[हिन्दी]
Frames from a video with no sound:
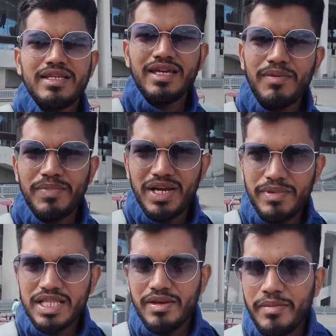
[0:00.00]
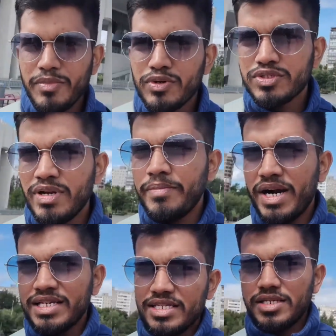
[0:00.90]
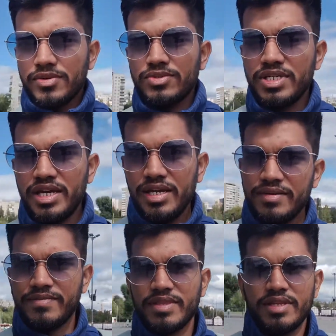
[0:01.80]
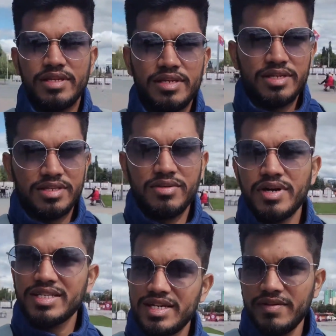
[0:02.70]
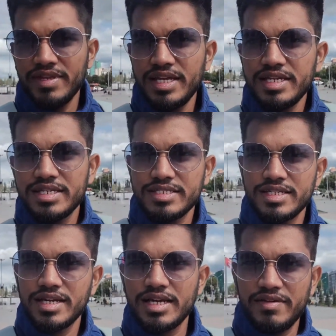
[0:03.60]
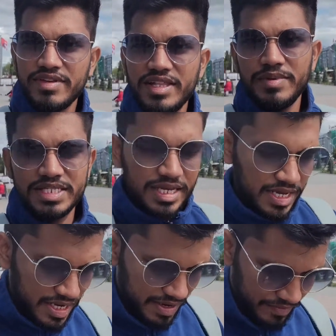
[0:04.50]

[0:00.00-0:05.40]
ये अपना मतलब एम्ब्यूजमेंट पार्क जैसा कुछ है तो वह काफ़ी ज़्यादा इंटरेस्टिंग है काफ़ी ज़्यादा मज़ा आ रहा